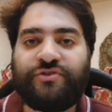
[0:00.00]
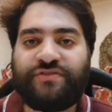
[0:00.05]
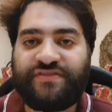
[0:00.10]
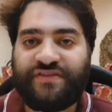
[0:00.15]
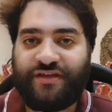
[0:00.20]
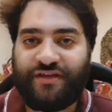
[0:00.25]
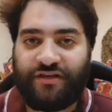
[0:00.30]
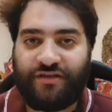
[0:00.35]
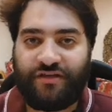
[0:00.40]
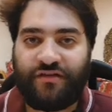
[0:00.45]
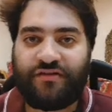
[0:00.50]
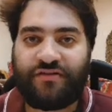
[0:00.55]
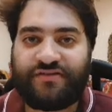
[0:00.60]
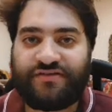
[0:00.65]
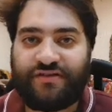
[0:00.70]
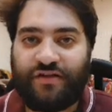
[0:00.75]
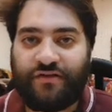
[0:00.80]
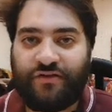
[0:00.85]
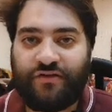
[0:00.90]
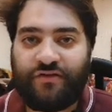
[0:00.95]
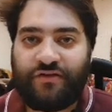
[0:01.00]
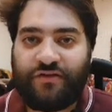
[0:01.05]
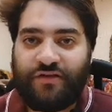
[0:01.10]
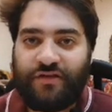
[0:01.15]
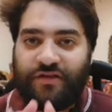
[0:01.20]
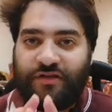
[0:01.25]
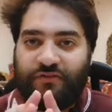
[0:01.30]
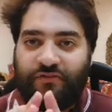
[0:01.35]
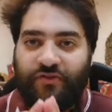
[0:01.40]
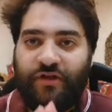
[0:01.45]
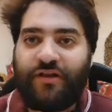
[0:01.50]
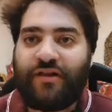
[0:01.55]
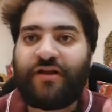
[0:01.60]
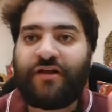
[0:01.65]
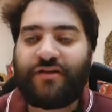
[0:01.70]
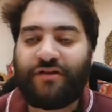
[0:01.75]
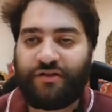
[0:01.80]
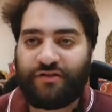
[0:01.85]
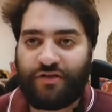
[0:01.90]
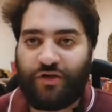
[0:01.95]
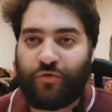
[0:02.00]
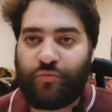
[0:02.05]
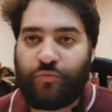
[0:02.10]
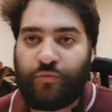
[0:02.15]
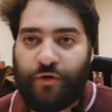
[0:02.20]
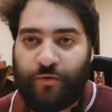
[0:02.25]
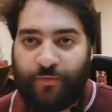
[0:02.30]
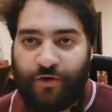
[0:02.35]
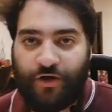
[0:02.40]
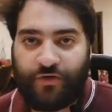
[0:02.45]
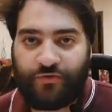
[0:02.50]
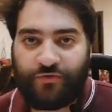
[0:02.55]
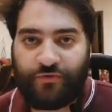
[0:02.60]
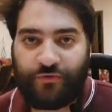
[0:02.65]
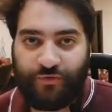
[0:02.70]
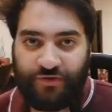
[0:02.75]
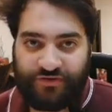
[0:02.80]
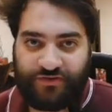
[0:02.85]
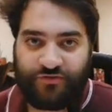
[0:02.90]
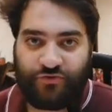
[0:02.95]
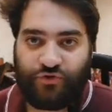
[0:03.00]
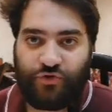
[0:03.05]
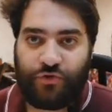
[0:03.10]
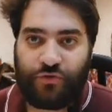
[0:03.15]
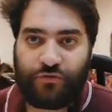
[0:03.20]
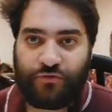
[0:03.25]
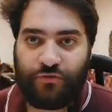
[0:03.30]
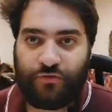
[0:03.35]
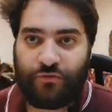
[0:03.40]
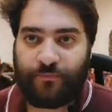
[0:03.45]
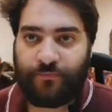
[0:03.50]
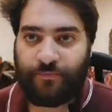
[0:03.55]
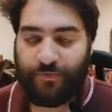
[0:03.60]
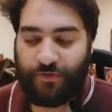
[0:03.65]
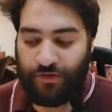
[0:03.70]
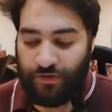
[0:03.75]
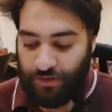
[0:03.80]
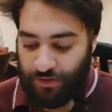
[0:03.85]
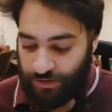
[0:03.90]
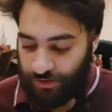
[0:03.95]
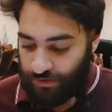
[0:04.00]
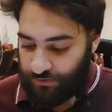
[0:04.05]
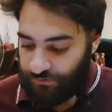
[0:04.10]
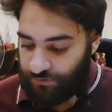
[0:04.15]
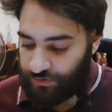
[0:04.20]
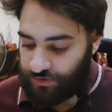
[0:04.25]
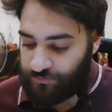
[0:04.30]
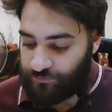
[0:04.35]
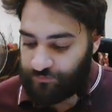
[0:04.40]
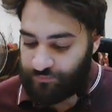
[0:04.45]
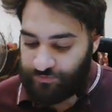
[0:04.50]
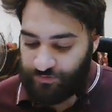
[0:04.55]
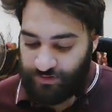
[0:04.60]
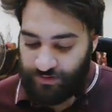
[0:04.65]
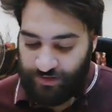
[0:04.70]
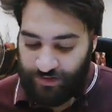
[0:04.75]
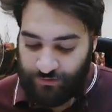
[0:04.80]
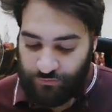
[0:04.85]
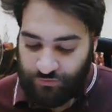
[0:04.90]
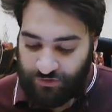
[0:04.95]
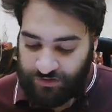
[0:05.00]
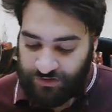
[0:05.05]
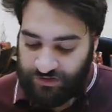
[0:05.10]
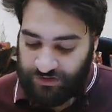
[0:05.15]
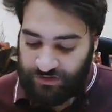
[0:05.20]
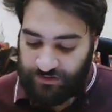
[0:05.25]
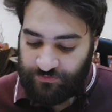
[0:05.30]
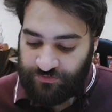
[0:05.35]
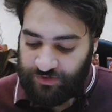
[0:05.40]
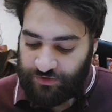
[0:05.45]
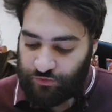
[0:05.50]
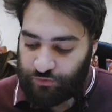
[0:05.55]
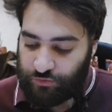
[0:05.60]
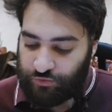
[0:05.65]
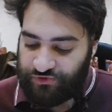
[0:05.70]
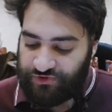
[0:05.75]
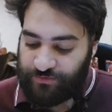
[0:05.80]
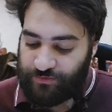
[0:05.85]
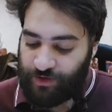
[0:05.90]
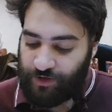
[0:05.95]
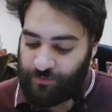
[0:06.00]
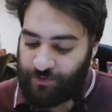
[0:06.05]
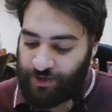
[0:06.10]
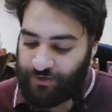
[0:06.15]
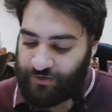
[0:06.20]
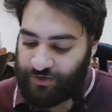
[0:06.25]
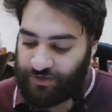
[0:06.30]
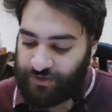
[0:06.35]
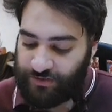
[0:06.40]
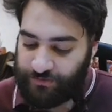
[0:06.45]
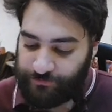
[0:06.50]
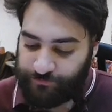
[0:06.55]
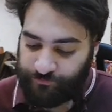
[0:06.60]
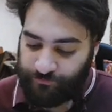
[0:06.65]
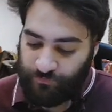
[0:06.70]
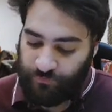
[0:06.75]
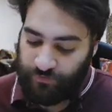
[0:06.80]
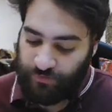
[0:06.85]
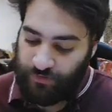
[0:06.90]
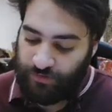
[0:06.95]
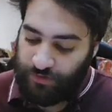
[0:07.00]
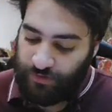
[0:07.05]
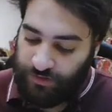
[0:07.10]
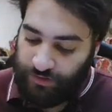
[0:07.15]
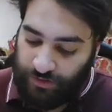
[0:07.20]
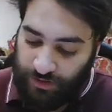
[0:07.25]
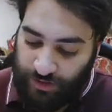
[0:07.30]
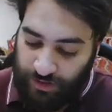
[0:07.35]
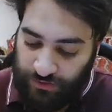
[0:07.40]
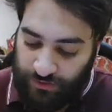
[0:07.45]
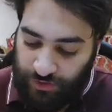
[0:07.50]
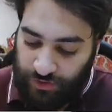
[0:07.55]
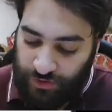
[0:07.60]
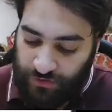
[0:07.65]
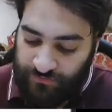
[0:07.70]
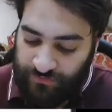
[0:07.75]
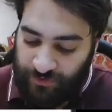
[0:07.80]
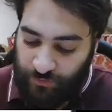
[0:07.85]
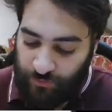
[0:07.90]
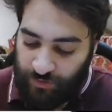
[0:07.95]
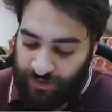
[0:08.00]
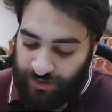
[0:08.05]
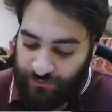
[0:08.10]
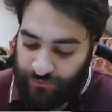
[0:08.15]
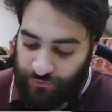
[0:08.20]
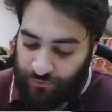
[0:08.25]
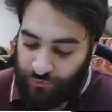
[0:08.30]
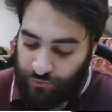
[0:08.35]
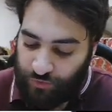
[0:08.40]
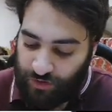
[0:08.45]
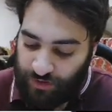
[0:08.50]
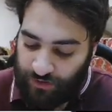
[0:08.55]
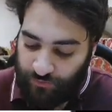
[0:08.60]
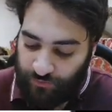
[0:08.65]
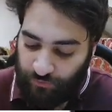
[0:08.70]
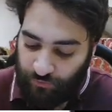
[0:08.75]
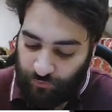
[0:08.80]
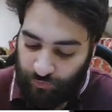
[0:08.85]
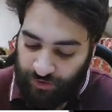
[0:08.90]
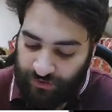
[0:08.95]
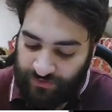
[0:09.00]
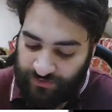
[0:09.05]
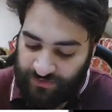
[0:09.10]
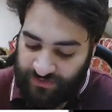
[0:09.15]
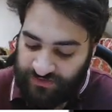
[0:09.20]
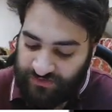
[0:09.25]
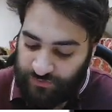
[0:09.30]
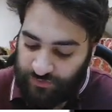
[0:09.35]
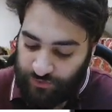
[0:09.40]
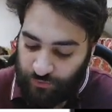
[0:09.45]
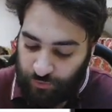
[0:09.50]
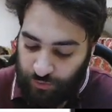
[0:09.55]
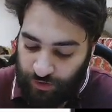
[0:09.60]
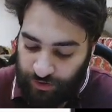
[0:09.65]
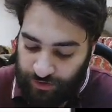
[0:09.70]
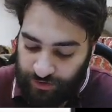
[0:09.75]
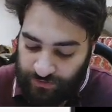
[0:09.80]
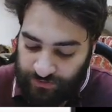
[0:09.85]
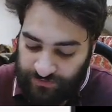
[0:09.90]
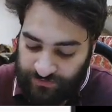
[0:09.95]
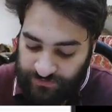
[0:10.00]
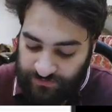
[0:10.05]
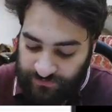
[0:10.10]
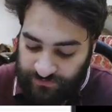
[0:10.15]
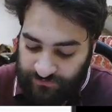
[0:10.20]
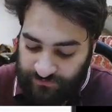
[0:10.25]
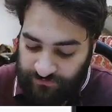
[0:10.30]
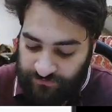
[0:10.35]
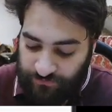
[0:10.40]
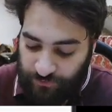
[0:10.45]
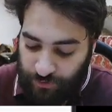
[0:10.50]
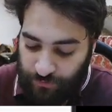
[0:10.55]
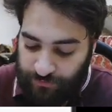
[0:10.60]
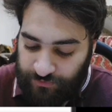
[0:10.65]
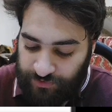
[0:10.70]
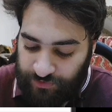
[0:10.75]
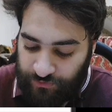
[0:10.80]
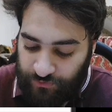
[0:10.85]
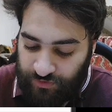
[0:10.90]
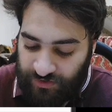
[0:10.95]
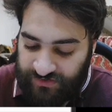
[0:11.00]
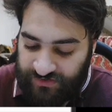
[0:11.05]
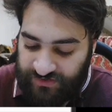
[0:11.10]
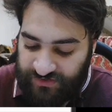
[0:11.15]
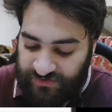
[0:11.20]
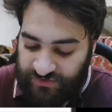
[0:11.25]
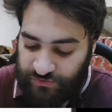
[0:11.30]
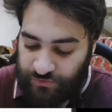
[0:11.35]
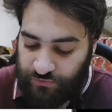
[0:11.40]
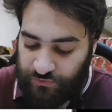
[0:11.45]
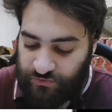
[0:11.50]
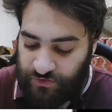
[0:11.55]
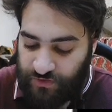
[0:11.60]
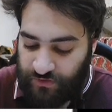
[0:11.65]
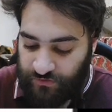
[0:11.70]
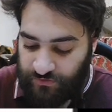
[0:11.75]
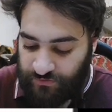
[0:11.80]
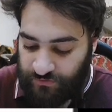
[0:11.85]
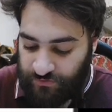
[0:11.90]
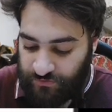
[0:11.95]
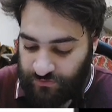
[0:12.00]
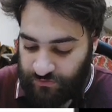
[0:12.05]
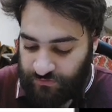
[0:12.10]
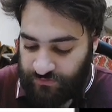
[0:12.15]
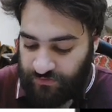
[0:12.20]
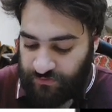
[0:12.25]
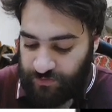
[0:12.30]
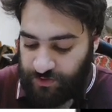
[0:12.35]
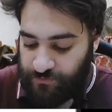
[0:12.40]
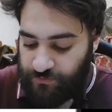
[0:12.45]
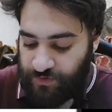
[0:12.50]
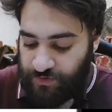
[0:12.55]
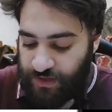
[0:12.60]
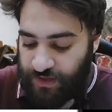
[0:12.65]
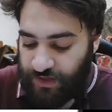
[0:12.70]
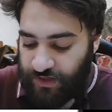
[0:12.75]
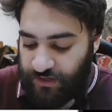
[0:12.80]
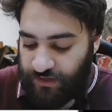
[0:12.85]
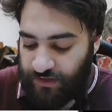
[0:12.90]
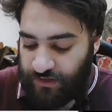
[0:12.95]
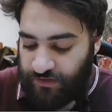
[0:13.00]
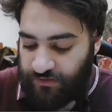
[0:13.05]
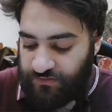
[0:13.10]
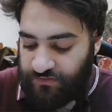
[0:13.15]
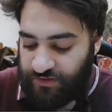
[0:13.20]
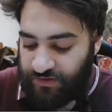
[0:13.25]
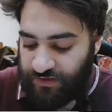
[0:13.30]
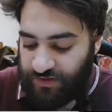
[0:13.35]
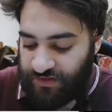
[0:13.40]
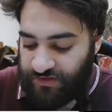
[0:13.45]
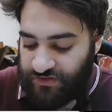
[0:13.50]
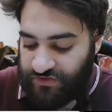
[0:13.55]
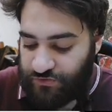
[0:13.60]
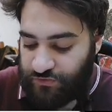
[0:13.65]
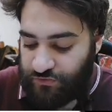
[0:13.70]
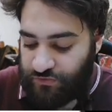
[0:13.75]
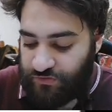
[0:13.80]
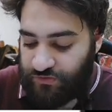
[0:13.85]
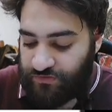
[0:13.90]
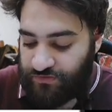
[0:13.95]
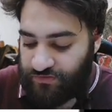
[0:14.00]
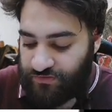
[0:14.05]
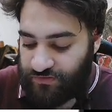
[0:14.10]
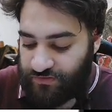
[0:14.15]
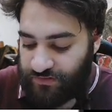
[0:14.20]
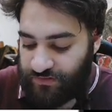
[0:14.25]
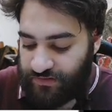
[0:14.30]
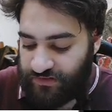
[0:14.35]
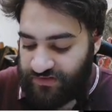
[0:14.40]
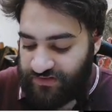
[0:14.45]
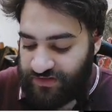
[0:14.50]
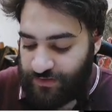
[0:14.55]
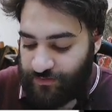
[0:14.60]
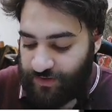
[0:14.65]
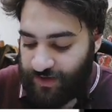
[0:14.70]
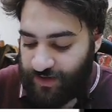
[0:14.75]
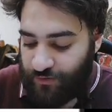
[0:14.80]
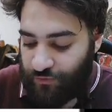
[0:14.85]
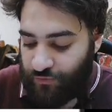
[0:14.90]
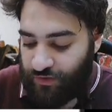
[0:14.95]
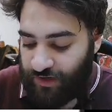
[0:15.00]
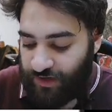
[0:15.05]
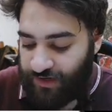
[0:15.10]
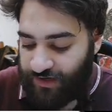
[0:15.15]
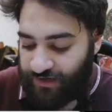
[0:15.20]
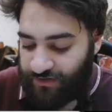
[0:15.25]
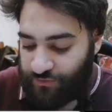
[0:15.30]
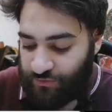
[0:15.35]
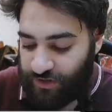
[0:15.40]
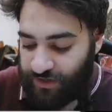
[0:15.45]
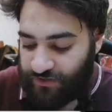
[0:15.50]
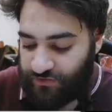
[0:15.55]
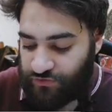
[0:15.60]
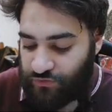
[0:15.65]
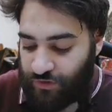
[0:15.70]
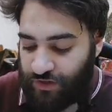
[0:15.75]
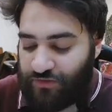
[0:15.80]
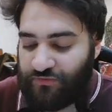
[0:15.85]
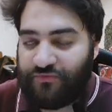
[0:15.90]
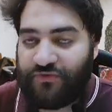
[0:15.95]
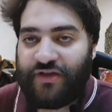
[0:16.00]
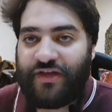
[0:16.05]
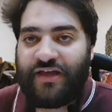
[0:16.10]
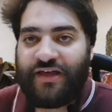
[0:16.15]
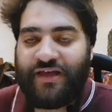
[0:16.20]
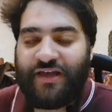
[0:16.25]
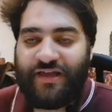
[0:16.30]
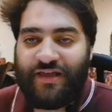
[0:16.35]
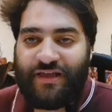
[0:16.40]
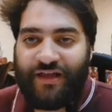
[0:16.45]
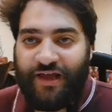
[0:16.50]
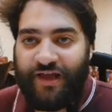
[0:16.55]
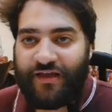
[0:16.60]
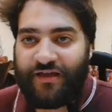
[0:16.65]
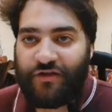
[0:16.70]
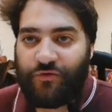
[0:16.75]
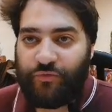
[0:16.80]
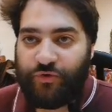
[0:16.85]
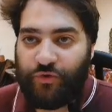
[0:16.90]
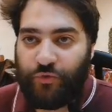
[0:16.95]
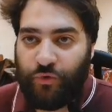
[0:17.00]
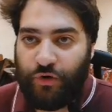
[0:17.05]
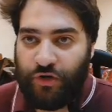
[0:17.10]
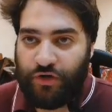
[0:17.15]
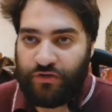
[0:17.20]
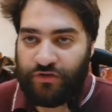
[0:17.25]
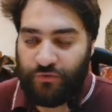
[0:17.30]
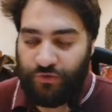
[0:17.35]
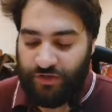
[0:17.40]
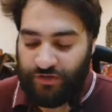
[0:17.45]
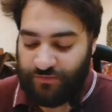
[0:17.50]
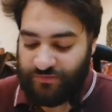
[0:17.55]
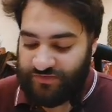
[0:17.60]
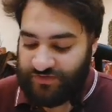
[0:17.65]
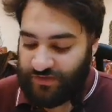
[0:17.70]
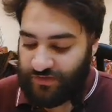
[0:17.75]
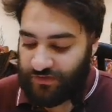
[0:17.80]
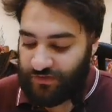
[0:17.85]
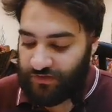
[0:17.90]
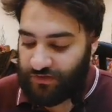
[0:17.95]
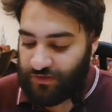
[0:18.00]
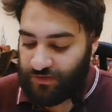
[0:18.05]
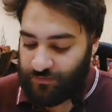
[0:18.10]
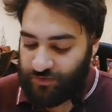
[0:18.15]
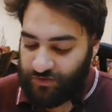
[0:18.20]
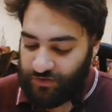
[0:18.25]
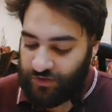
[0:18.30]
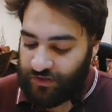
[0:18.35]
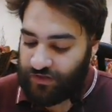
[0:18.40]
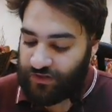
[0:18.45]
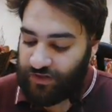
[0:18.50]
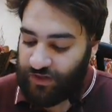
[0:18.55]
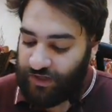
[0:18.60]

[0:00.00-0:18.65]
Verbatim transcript: ازاي خلال السنه ده اللي احنا هنجاوبه مع بعض دلوقتي ان شاء الله طيب خلونا كده نبدا نبص مع بعض هنا آه، نعرف اولا هو what is required from you as a student تمام يعني انت كستودنت لسه محول على جريد 12 ايه الحاجه required واحنا مستنيينها منك